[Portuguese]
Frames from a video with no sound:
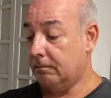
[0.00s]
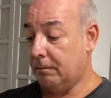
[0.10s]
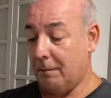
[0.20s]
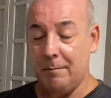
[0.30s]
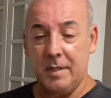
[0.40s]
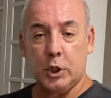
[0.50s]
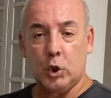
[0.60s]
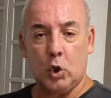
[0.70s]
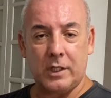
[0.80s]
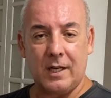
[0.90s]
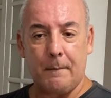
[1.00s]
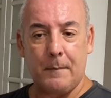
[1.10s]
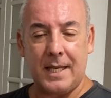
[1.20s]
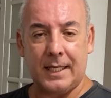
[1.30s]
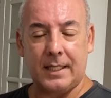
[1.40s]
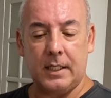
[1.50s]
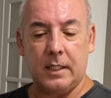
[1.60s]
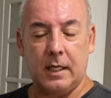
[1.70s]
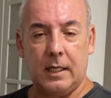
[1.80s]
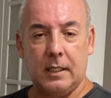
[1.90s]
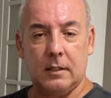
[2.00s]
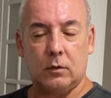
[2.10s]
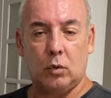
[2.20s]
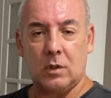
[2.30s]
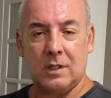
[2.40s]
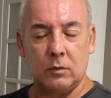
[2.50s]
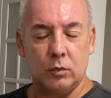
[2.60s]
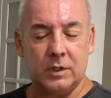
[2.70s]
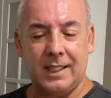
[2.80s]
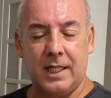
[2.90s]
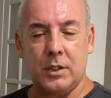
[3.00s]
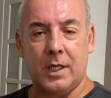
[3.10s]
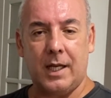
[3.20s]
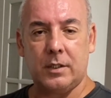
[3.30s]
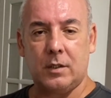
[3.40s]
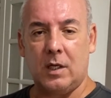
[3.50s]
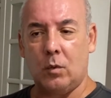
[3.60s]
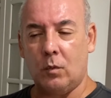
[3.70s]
Misturou já bem aqui todos os ingredientes, né?